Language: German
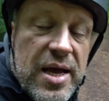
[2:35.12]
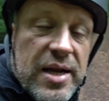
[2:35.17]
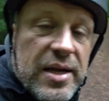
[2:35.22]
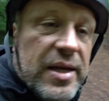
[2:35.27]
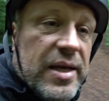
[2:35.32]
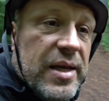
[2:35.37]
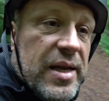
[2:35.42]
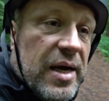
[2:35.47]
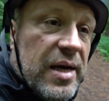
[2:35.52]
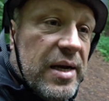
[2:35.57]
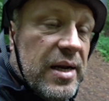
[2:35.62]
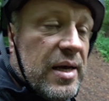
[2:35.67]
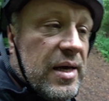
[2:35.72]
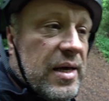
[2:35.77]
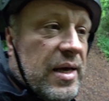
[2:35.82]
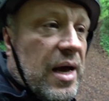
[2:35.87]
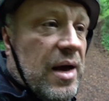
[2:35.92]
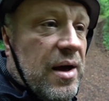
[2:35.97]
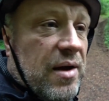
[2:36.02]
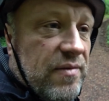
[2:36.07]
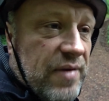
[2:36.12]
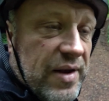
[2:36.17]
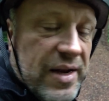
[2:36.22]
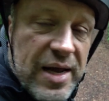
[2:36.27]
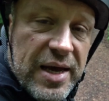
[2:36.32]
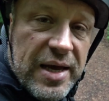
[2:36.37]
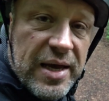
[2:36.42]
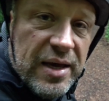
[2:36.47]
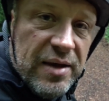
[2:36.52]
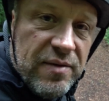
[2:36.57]
die dann, ja, wenn
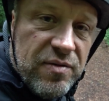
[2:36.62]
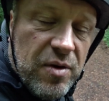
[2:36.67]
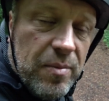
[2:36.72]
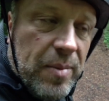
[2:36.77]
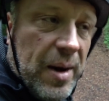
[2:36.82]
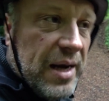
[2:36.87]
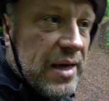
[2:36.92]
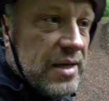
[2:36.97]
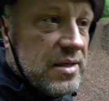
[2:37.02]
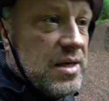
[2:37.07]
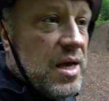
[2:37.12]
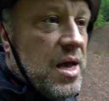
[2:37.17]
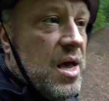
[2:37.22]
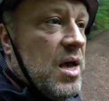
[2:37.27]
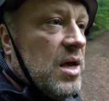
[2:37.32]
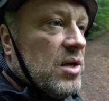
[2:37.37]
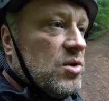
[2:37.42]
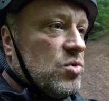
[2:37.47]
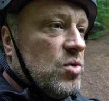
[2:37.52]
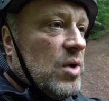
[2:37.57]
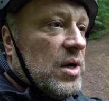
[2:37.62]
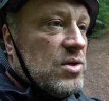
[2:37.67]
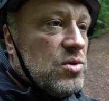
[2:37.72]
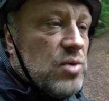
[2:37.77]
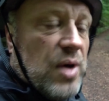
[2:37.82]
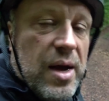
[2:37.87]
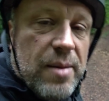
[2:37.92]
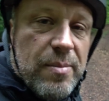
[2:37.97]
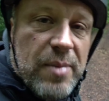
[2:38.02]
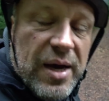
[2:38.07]
der Krieg vorbei ist, sogar
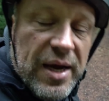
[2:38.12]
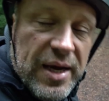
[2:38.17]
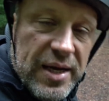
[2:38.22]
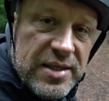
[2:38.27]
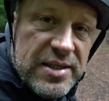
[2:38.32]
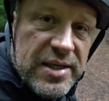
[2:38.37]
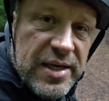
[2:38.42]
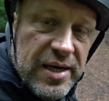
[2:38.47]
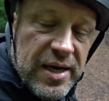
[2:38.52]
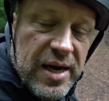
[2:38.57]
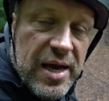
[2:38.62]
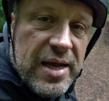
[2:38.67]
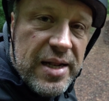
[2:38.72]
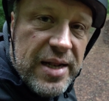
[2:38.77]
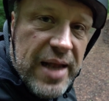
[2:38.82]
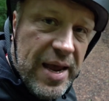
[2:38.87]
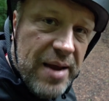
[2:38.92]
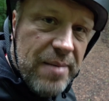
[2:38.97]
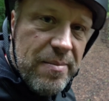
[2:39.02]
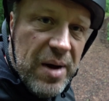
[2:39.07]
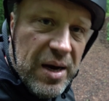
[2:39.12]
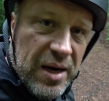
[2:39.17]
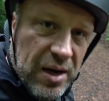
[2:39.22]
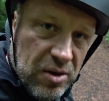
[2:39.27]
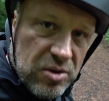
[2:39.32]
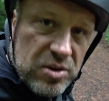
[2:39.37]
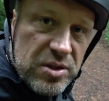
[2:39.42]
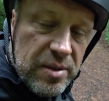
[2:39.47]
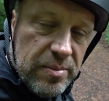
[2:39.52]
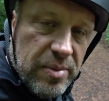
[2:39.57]
zu einem riesigen Denkmal
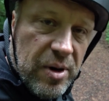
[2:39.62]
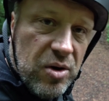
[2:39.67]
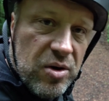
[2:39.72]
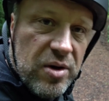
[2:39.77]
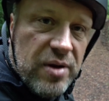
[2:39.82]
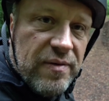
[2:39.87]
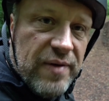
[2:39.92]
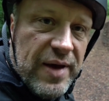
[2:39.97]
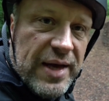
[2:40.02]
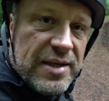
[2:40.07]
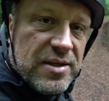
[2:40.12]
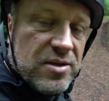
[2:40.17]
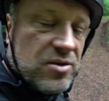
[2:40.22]
ausgebaut werden